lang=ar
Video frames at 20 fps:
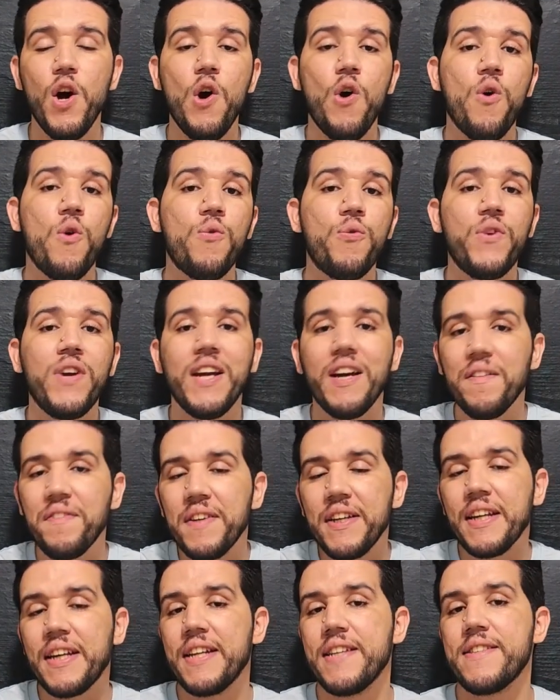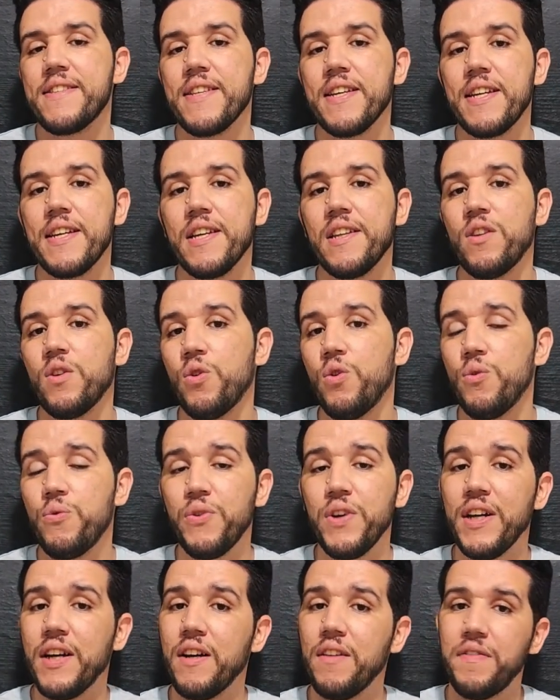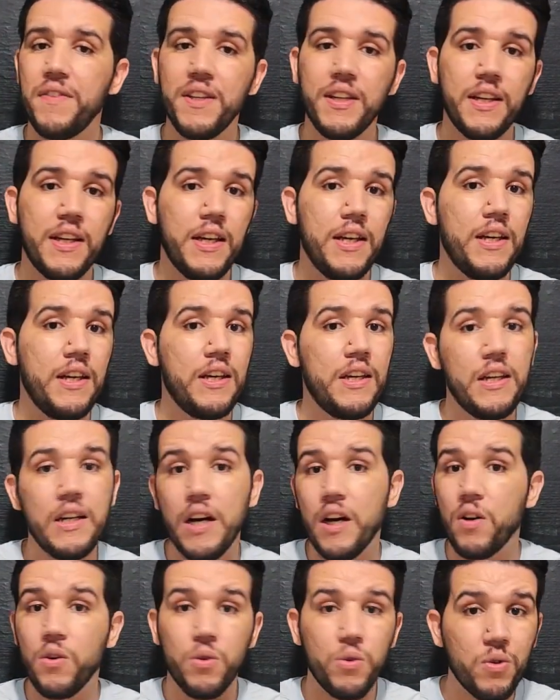وفيها فين كيصيد وفيها فين كياكل